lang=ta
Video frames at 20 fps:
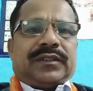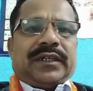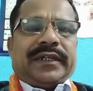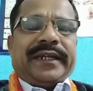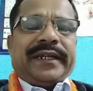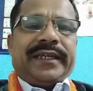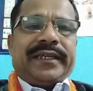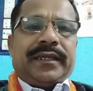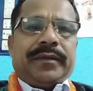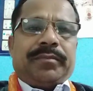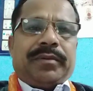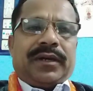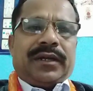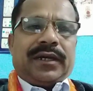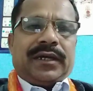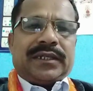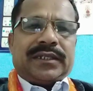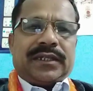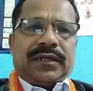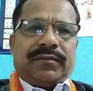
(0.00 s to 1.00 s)
ரேக்கி
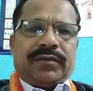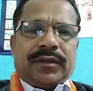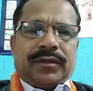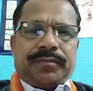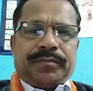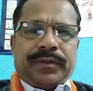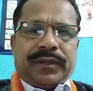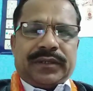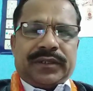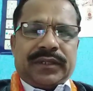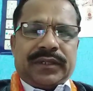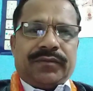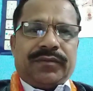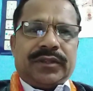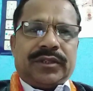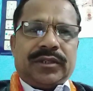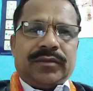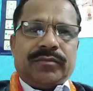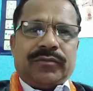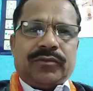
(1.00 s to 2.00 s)
பணாகர்சன வகுப்பின்
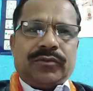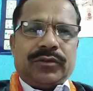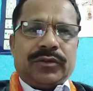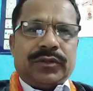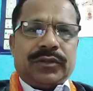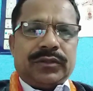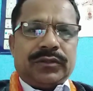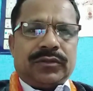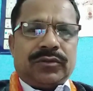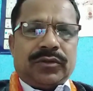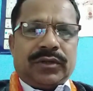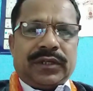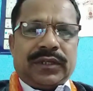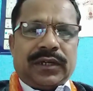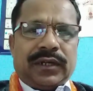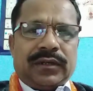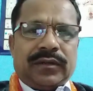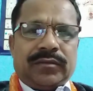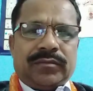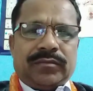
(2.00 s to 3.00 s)
இருபத்தி மூணு
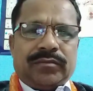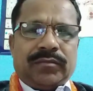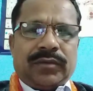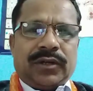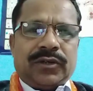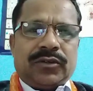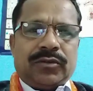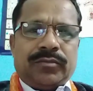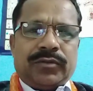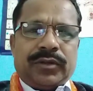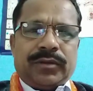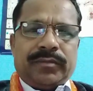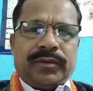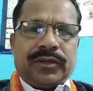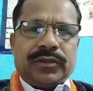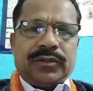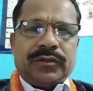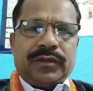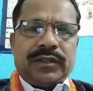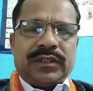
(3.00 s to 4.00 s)
துறைகள் மாற்று முறை
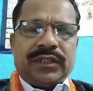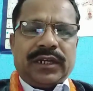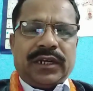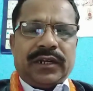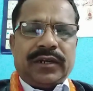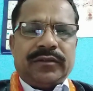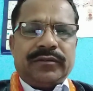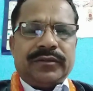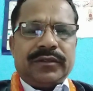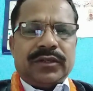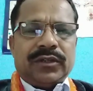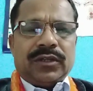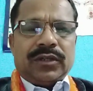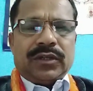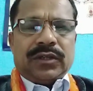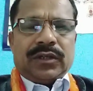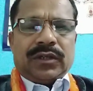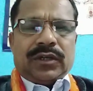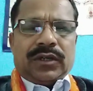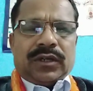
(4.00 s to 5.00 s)
மருத்துவத்தில்
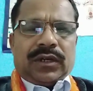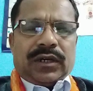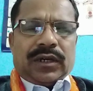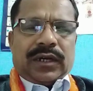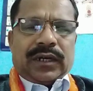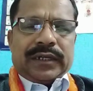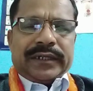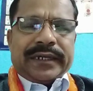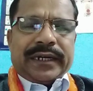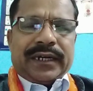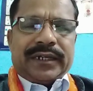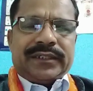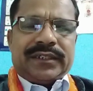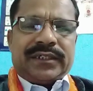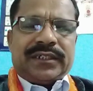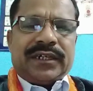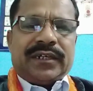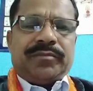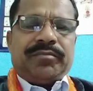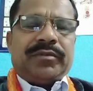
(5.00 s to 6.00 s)
எனர்ஜி
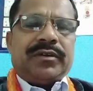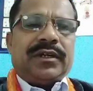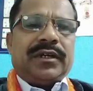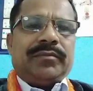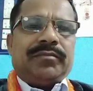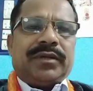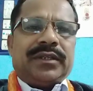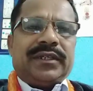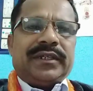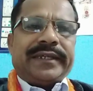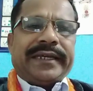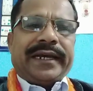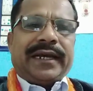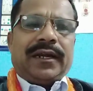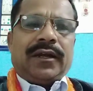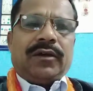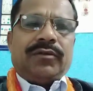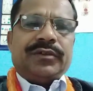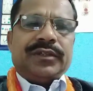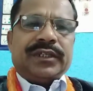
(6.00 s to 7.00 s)
ட்ரீட்மெண்ட் என்பது
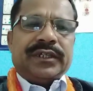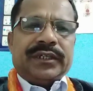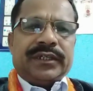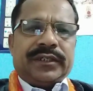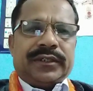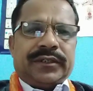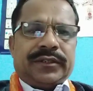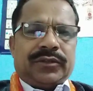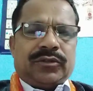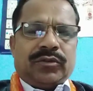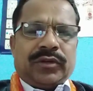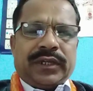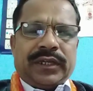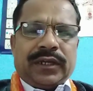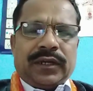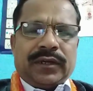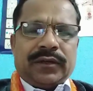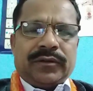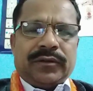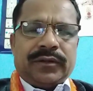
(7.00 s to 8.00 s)
ஏழாவது
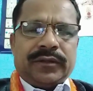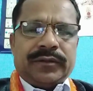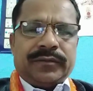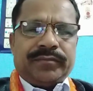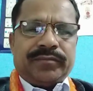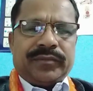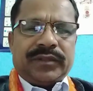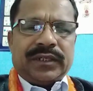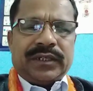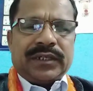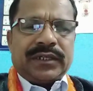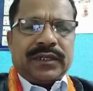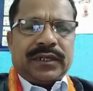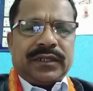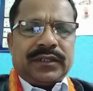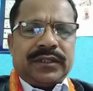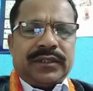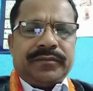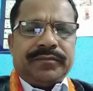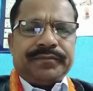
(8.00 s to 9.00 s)
துறையாக
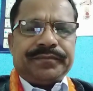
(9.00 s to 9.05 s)
இருக்கிறது